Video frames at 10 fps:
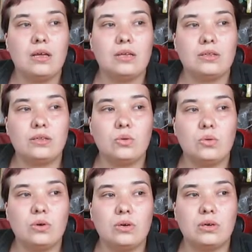
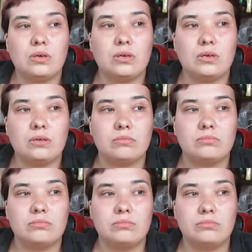но а,
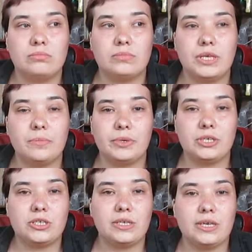мне
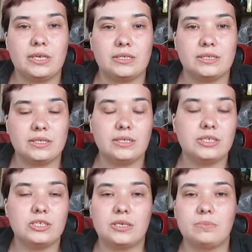пришли эти
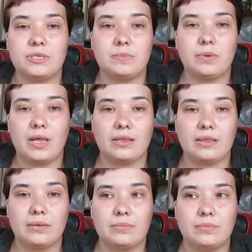ситечки
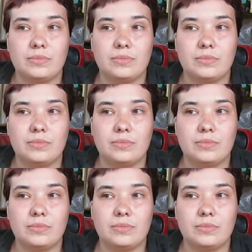бесплатно